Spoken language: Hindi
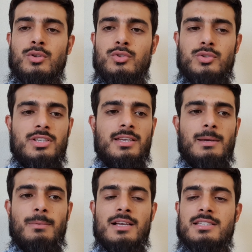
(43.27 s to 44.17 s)
जिनके
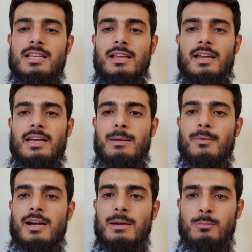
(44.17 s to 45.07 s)
पास एटीएम
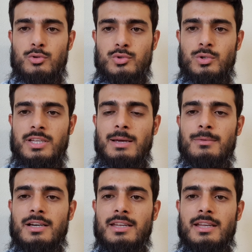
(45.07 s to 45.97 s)
कार्ड मौजूद है
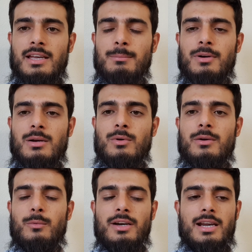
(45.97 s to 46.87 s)
अपना ठीक है मगर वो
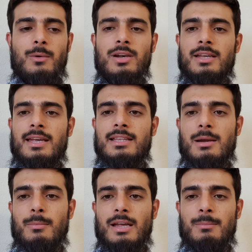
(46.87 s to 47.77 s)
विड्रावल के
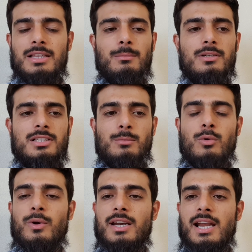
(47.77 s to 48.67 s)
दरमियान मतलब जब वो
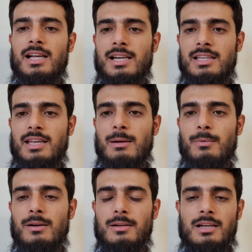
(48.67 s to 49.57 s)
विड्रा करते हैं यहाँ
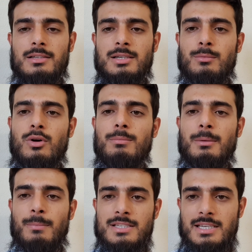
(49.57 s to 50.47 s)
पर जब वो अपने
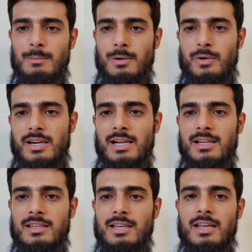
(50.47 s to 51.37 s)
पैसे यहाँ पर विड्रा
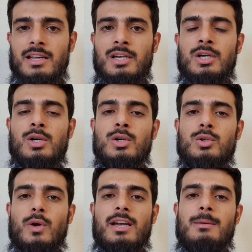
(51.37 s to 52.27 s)
करते हैं
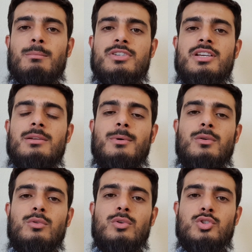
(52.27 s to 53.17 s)
तो एटीएम मशीन पर
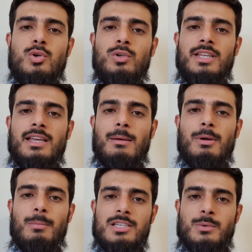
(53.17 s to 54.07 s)
उनको शो होता है कि आपके
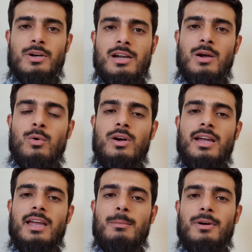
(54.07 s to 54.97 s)
पैसे विड्रा हो
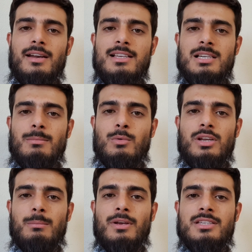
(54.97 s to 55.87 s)
गई है मगर असल में
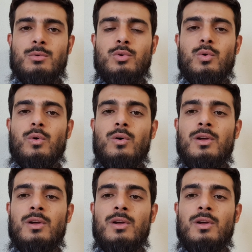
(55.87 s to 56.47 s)
उनके पैसे उनको